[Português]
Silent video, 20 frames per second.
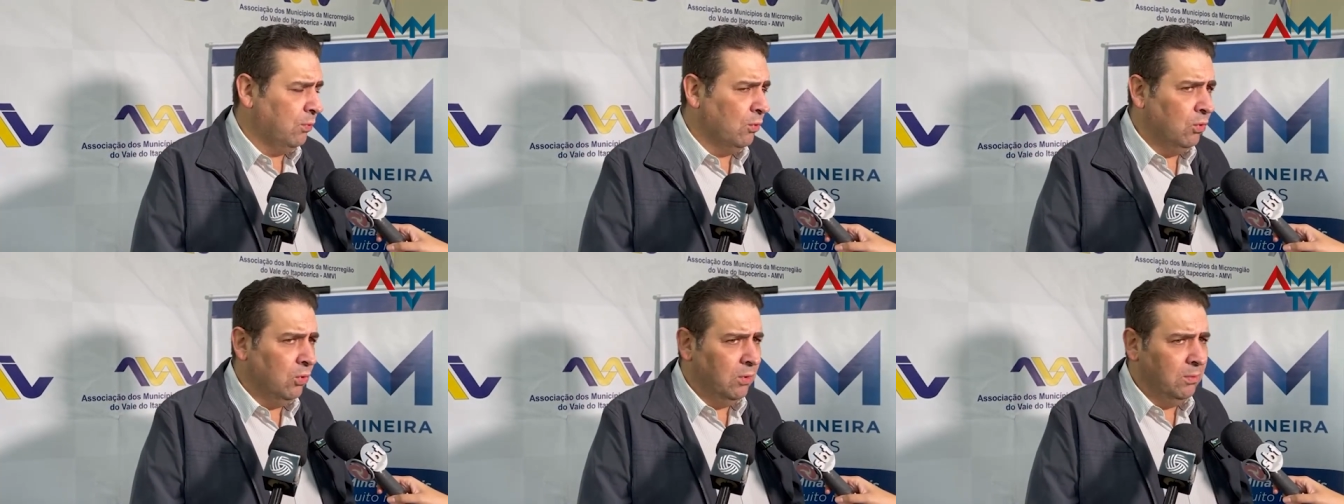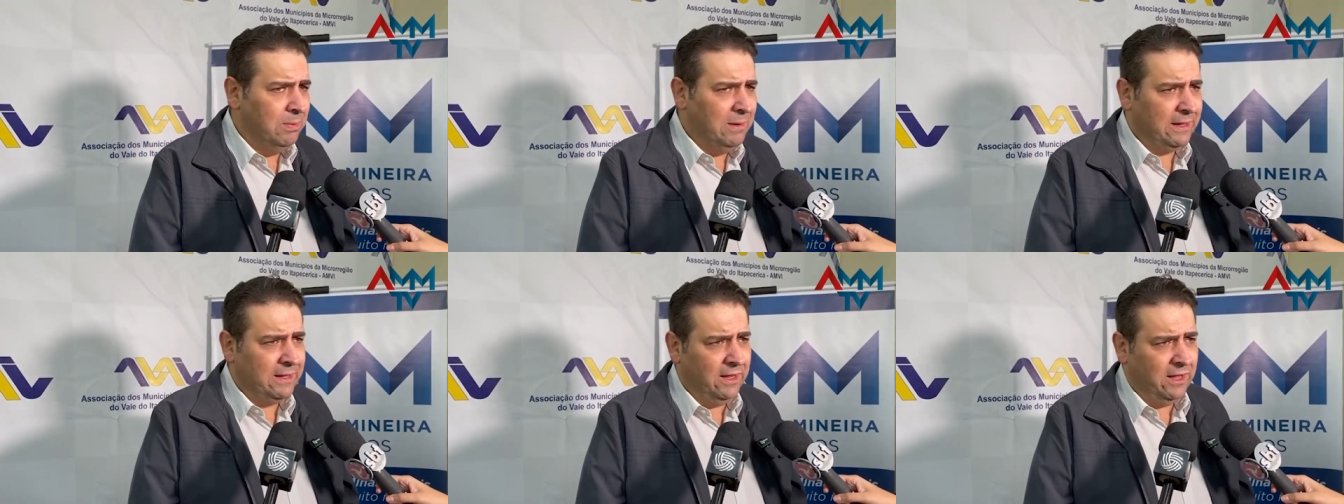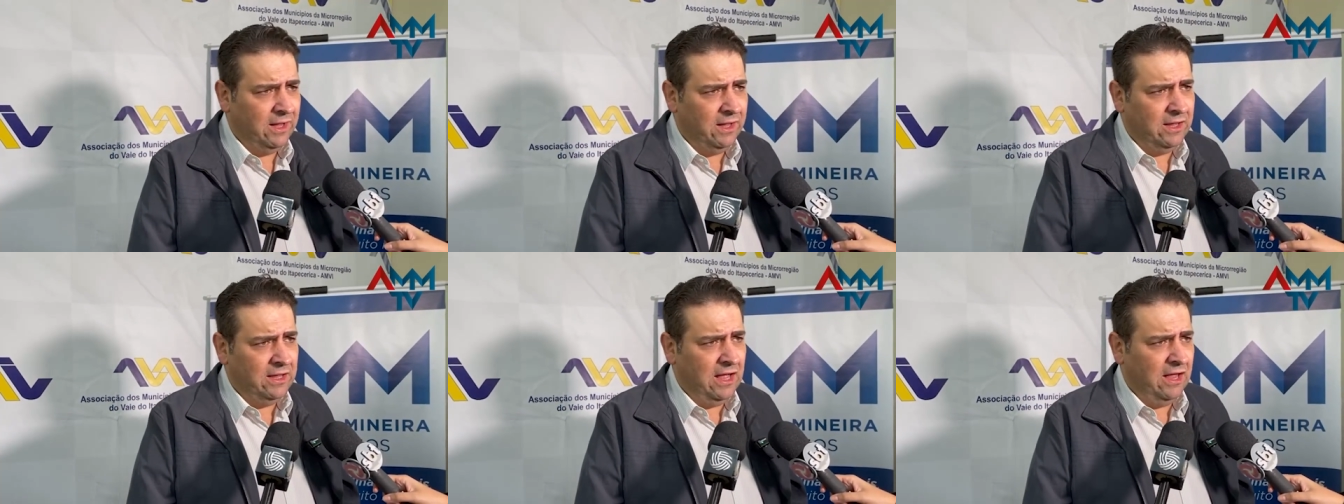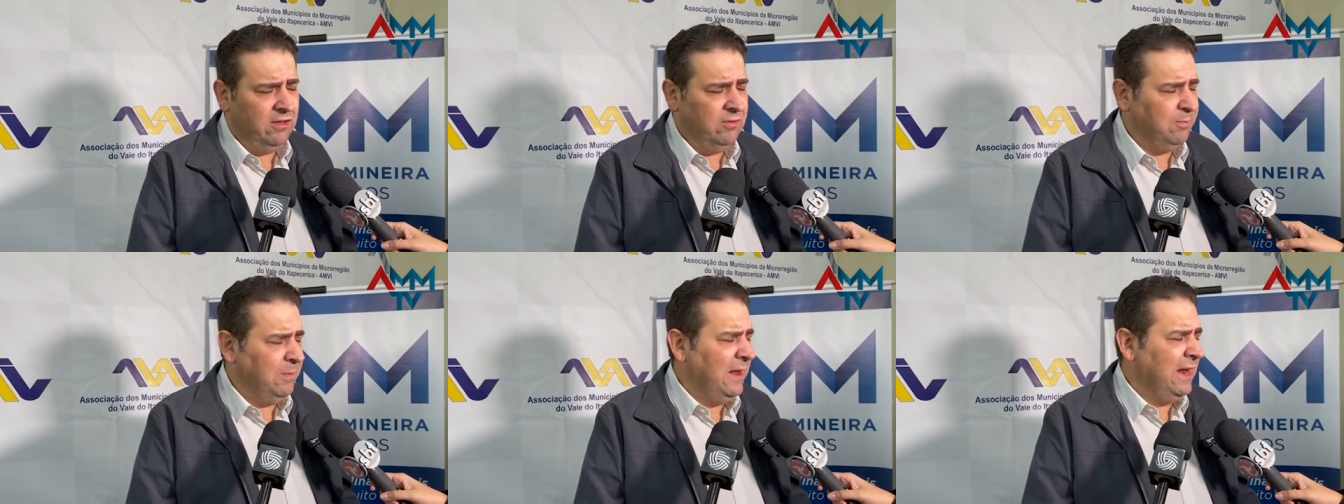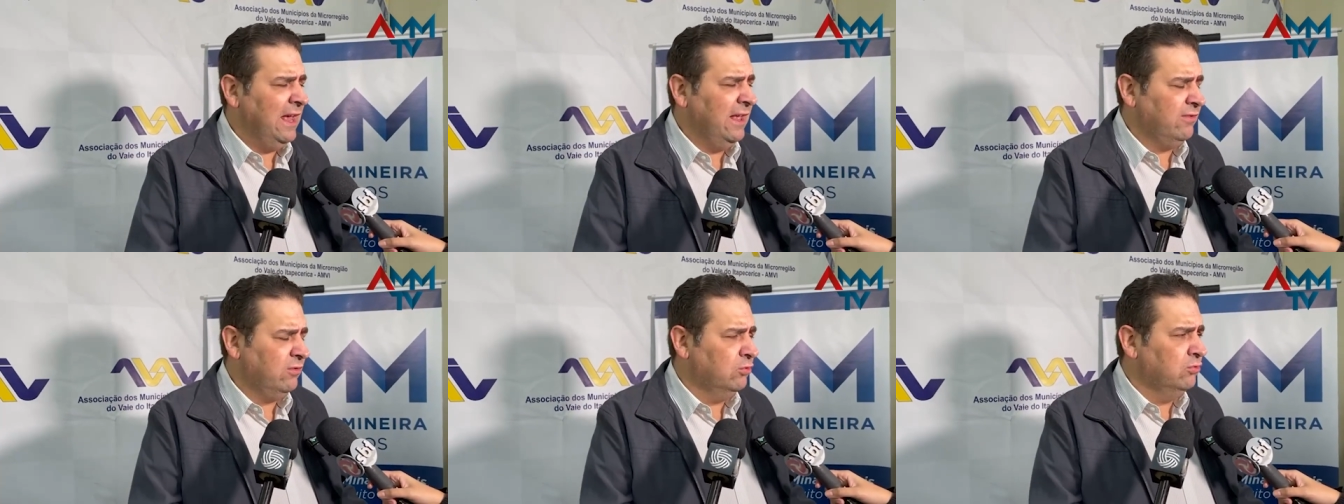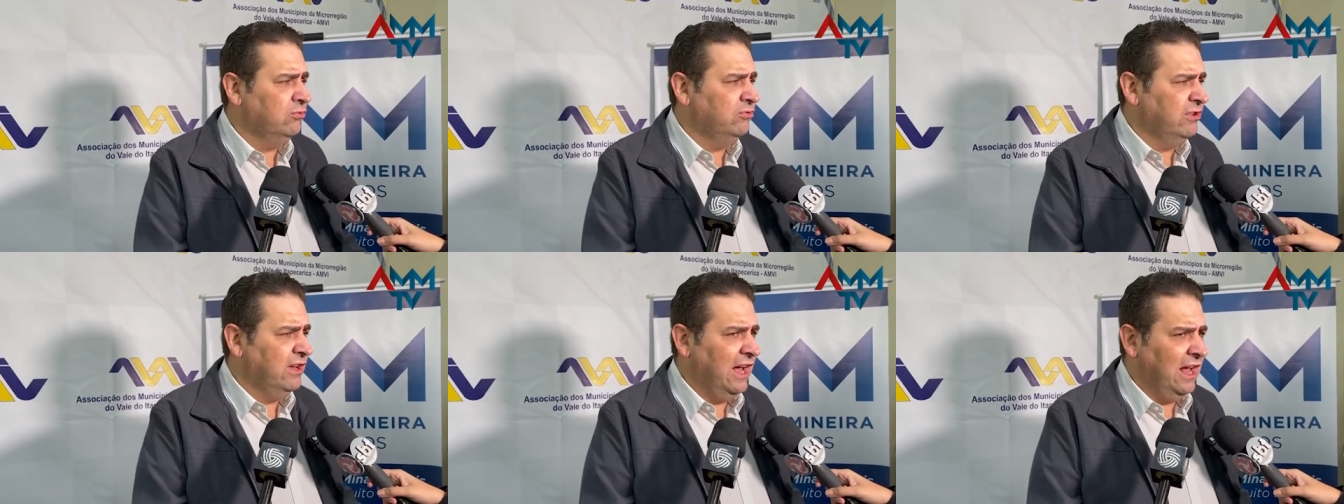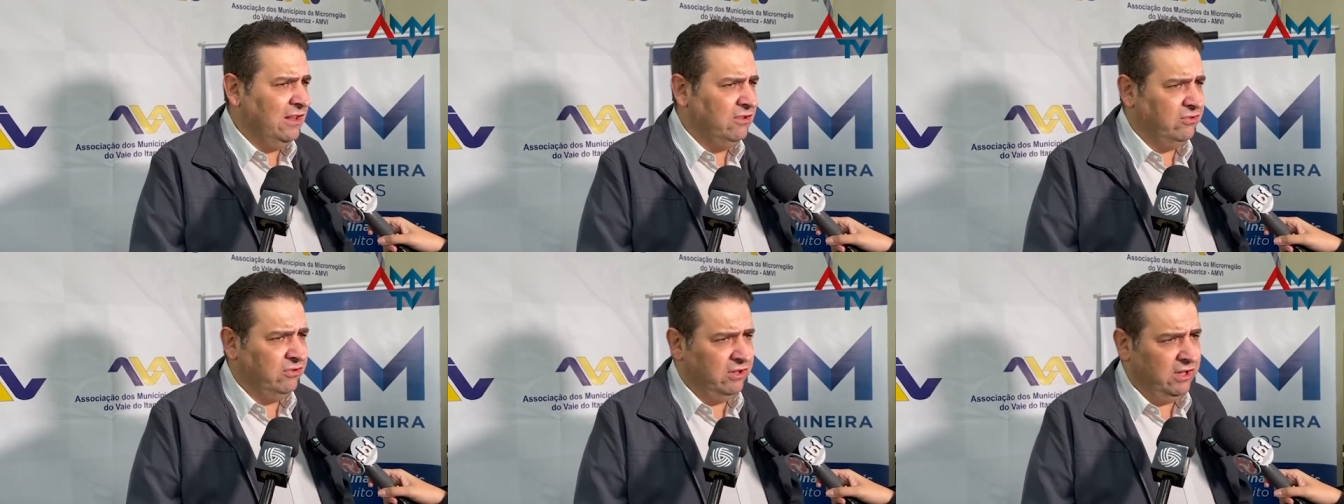pública e a experiência do
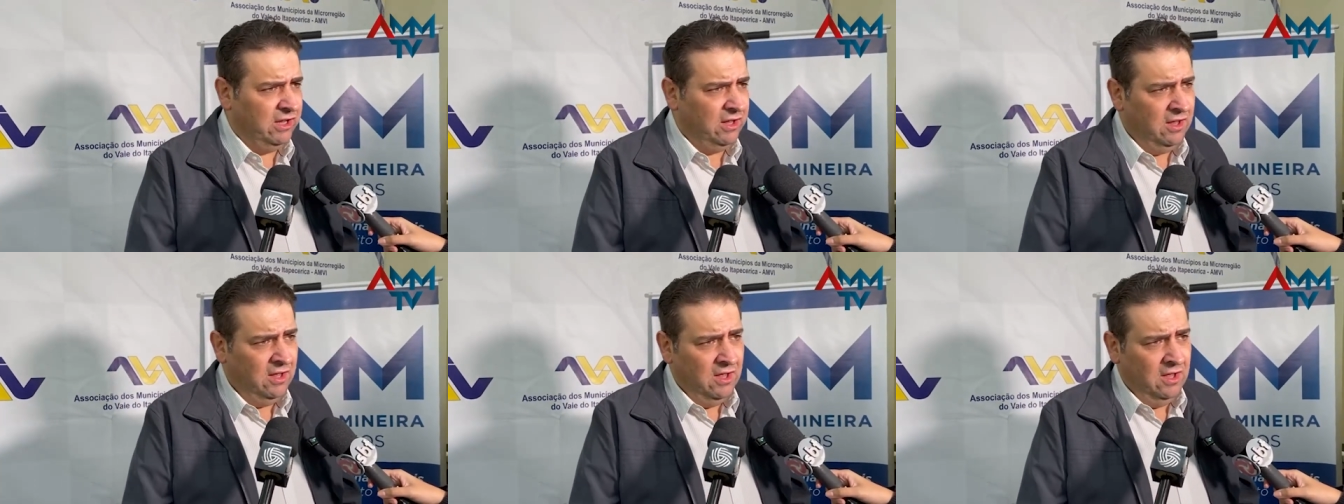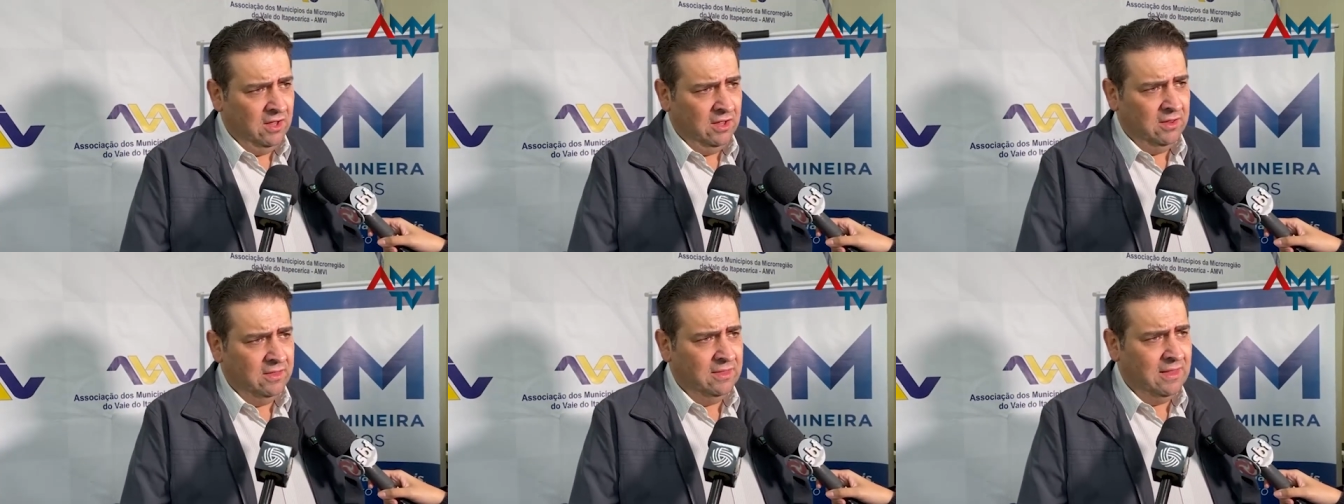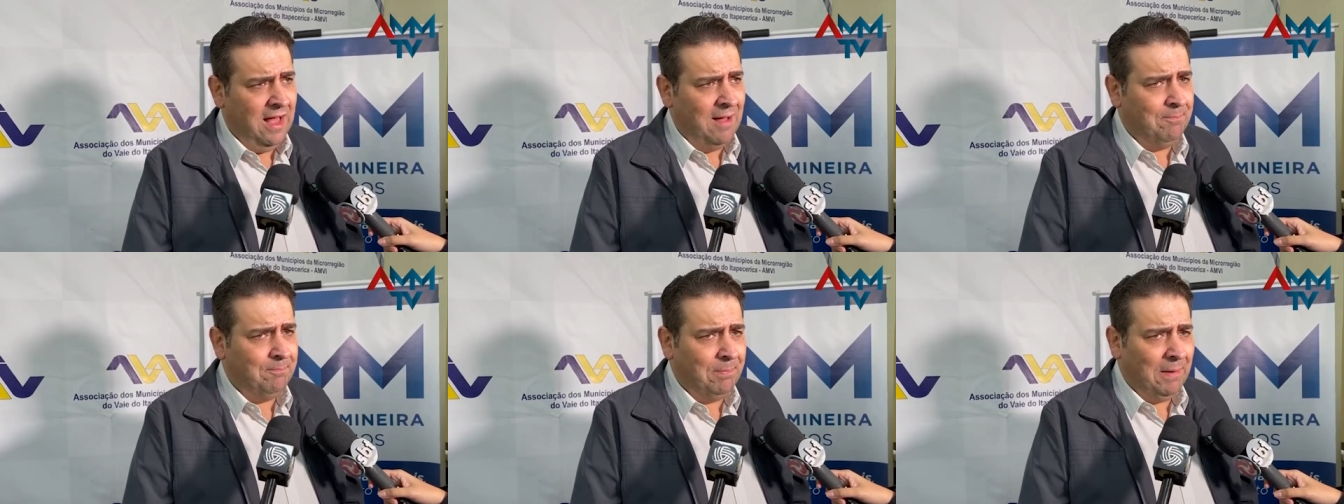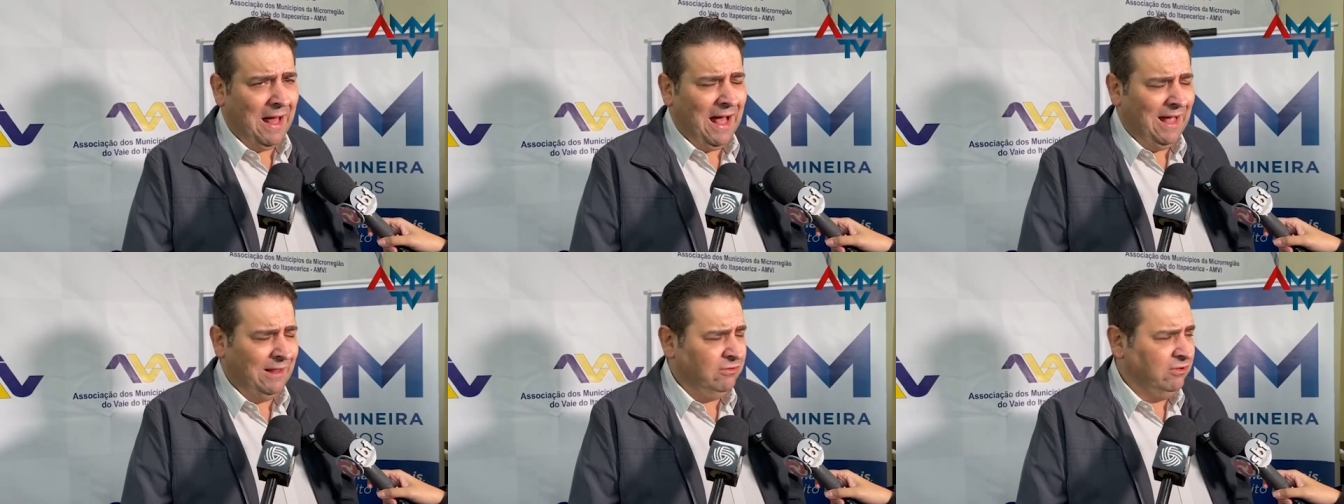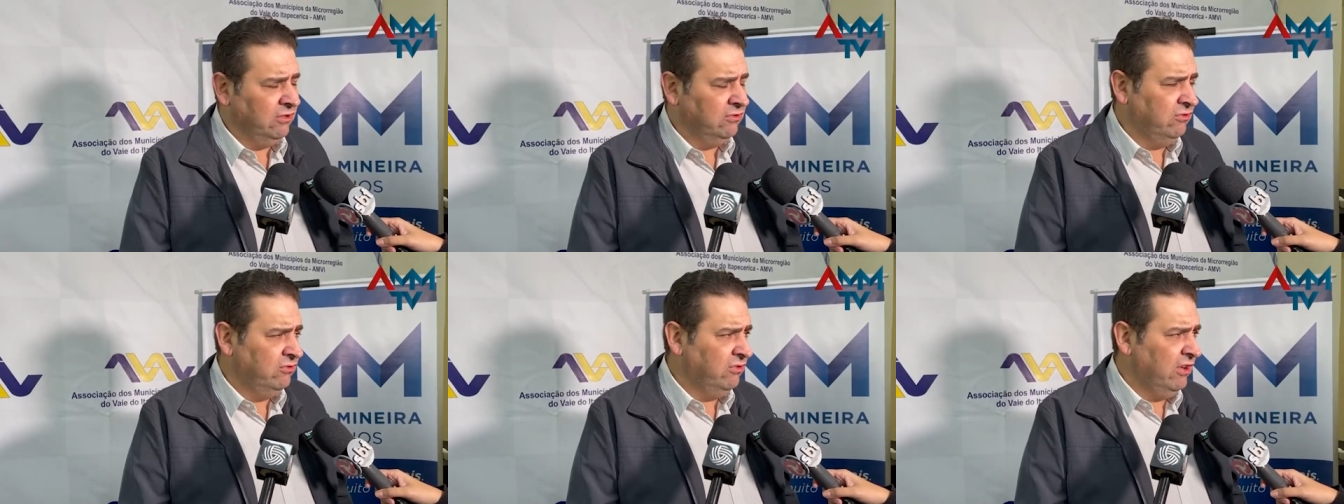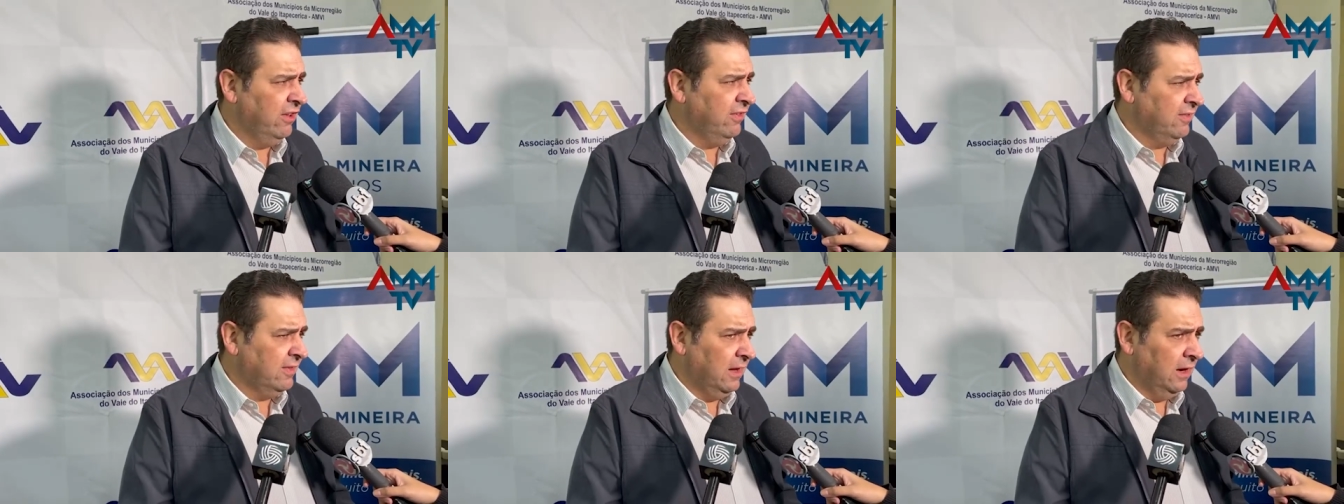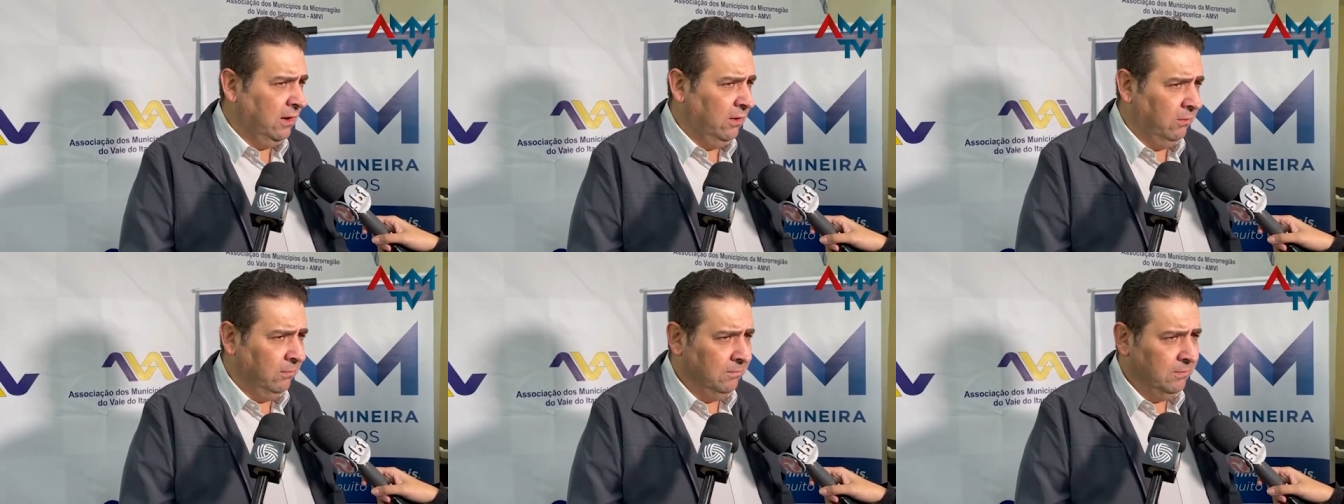dia a dia na prática de
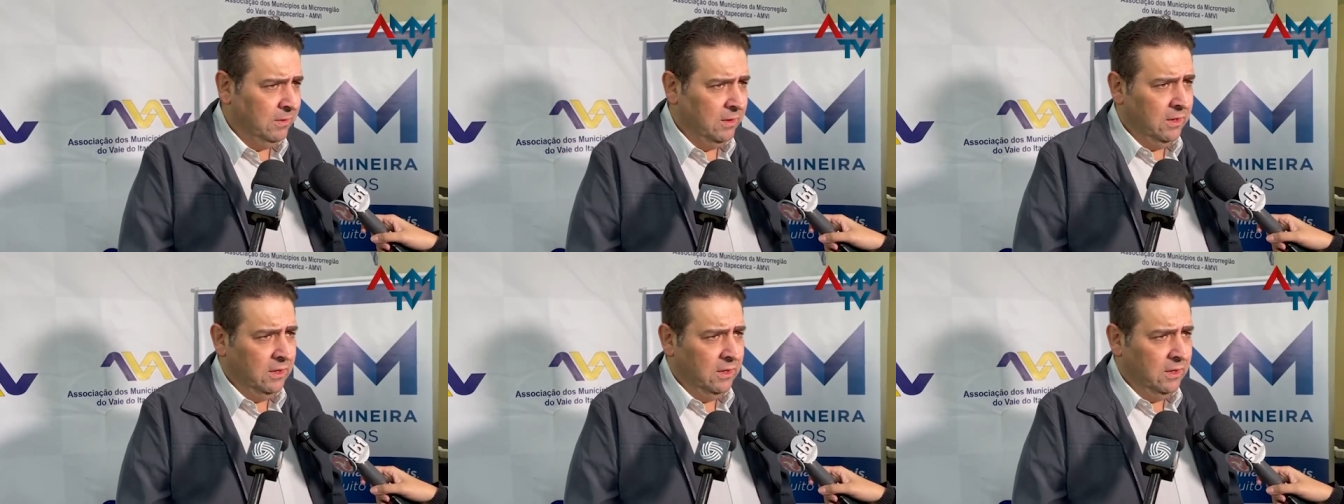gestão.